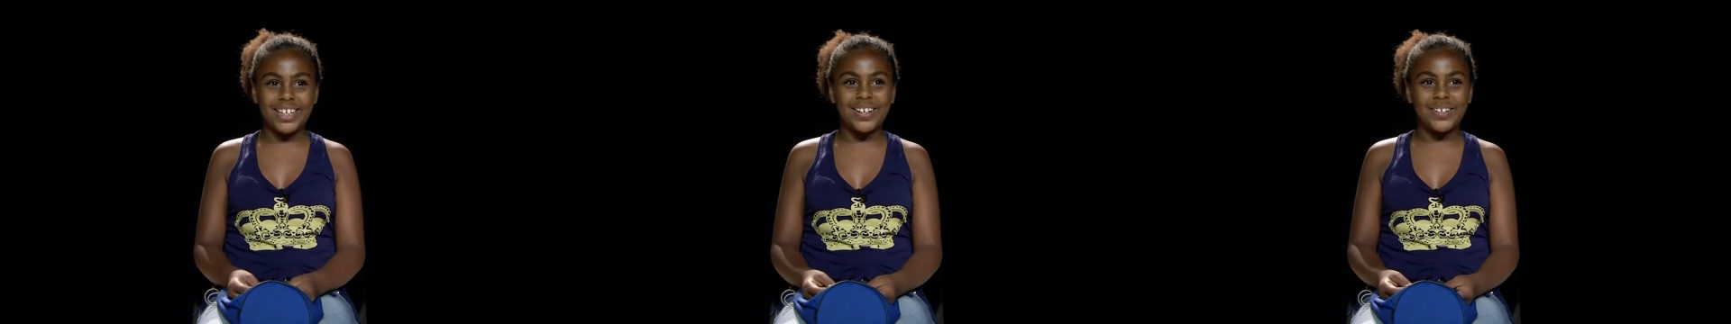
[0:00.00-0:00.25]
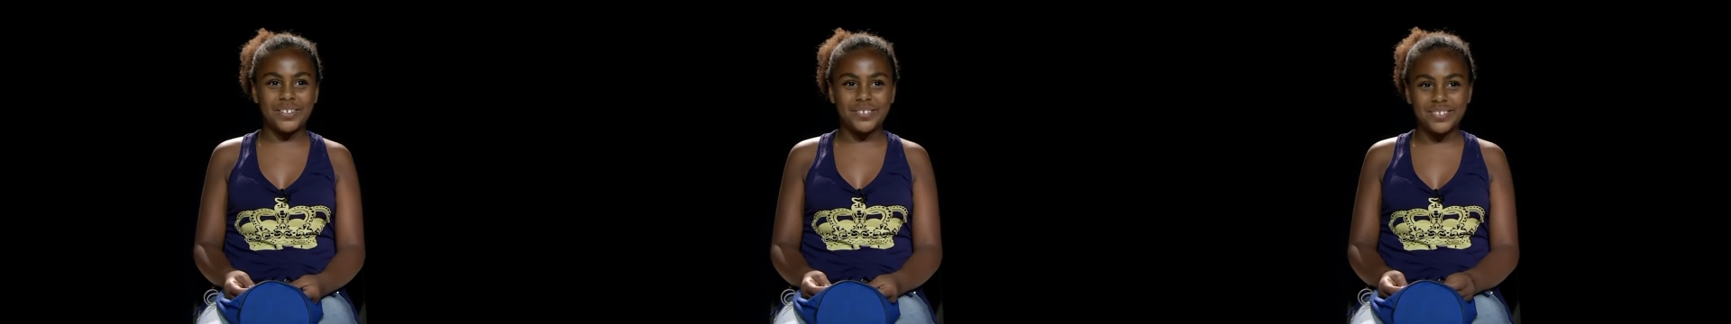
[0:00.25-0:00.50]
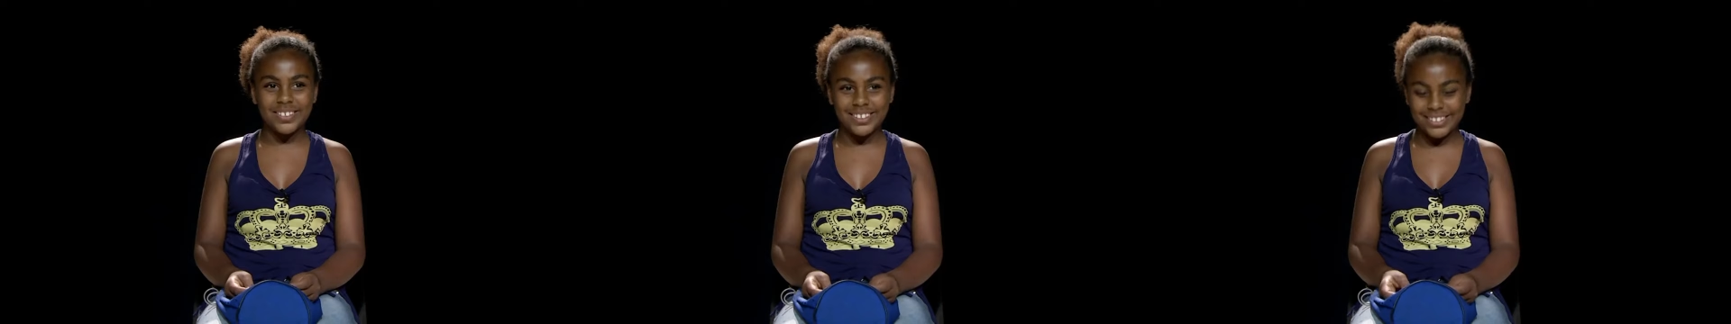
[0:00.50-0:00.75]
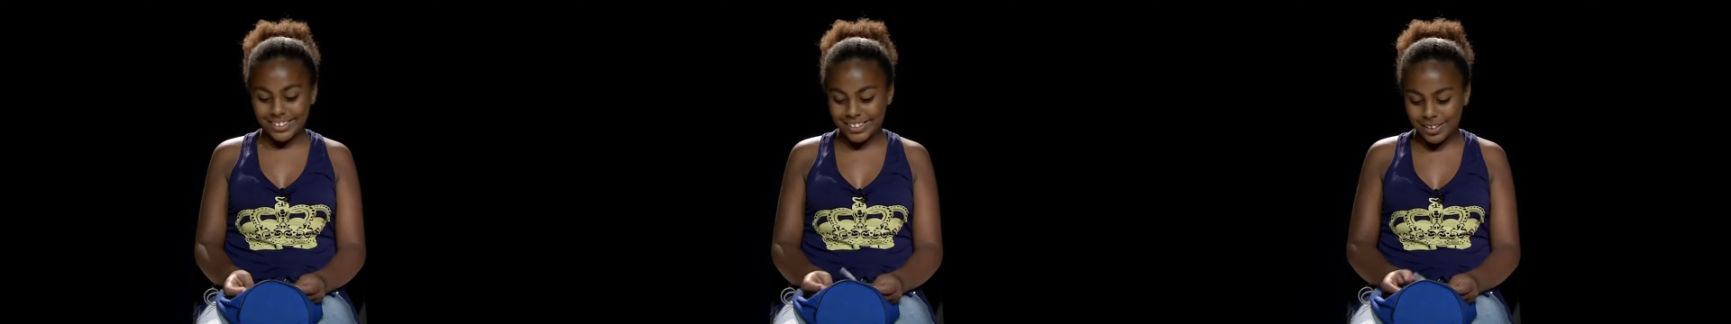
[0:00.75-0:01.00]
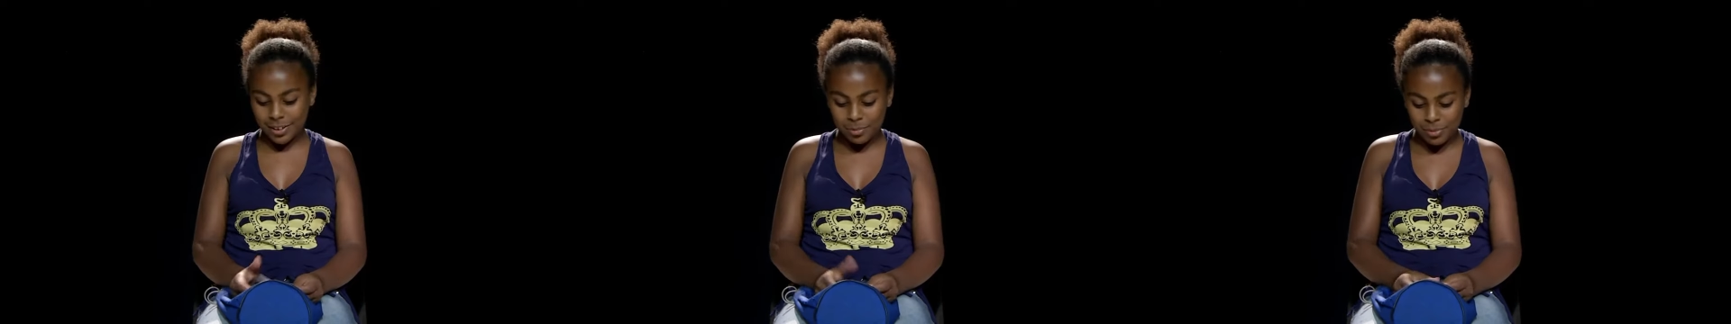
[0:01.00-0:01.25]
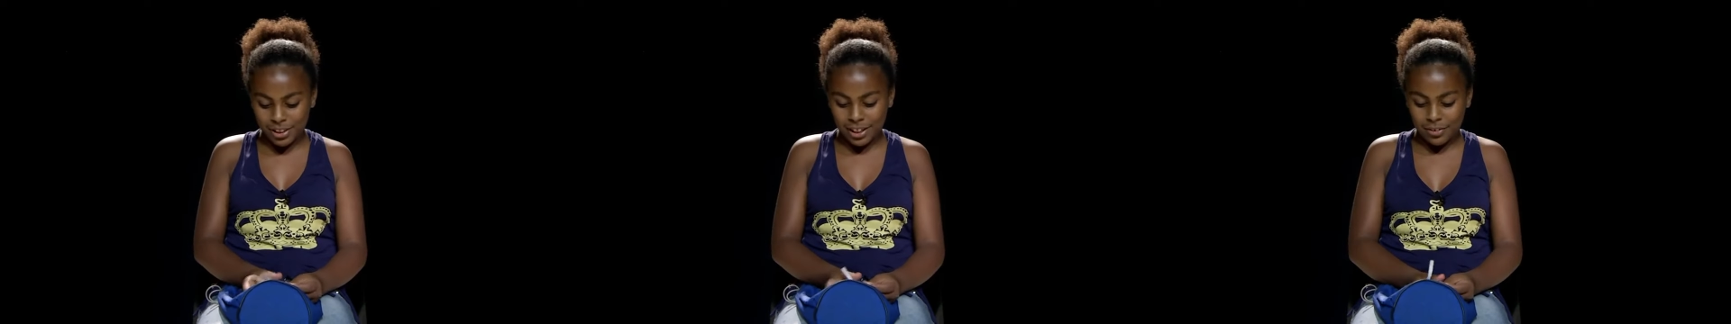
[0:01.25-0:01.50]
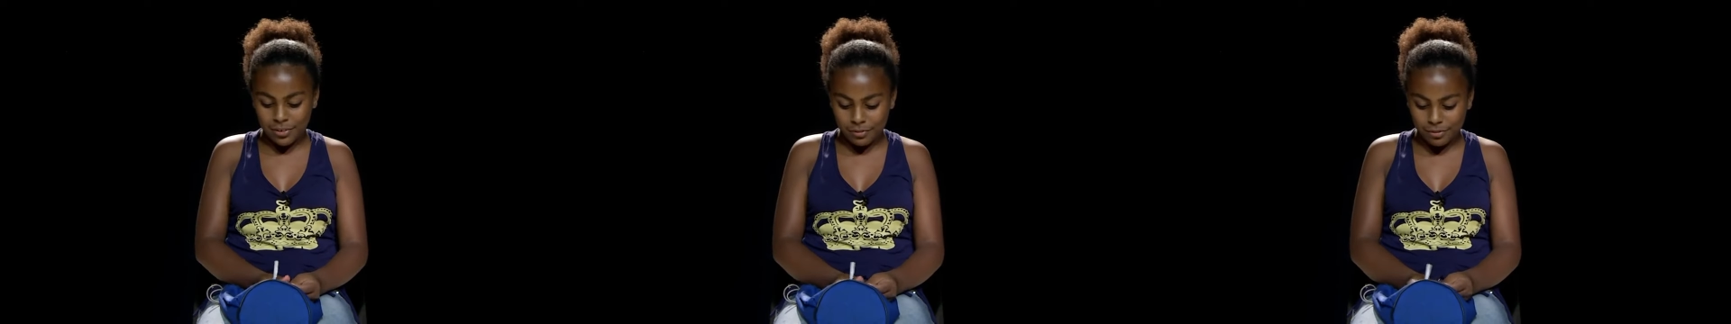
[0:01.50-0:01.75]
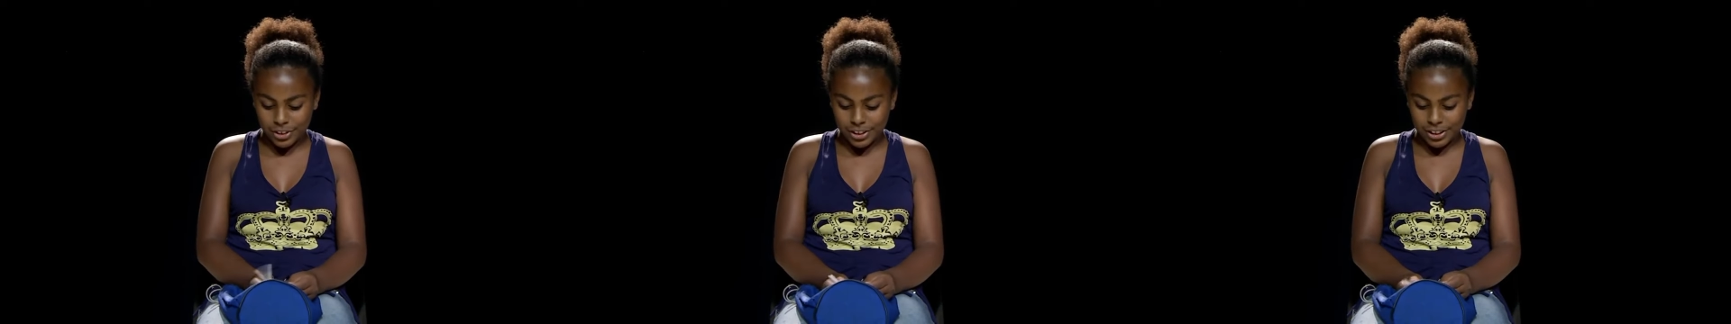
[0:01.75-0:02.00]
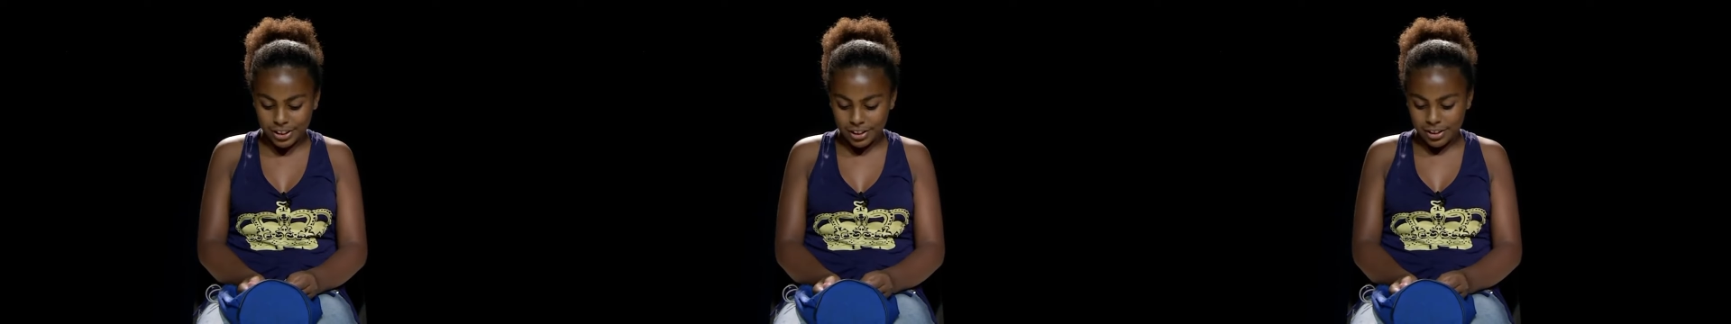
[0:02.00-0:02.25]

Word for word: tem cama. Todo mundo ia confundir.